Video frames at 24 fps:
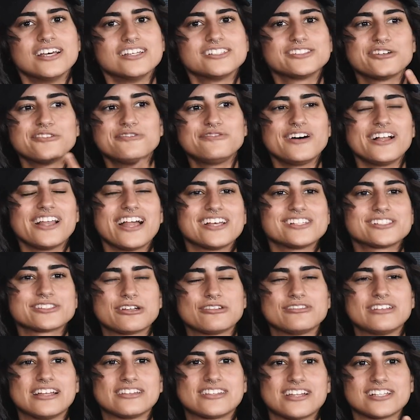Se eu falasse que
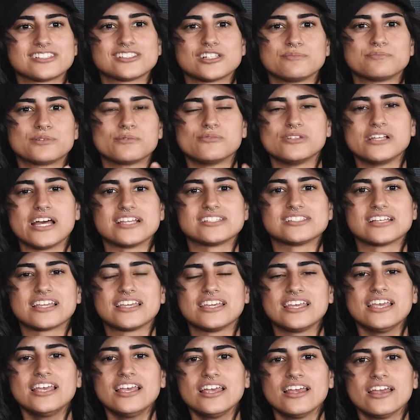eu tenho atração por mulheres
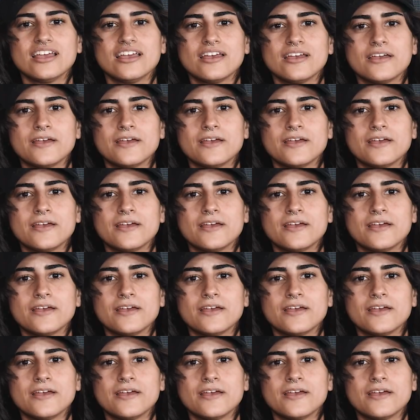aqui,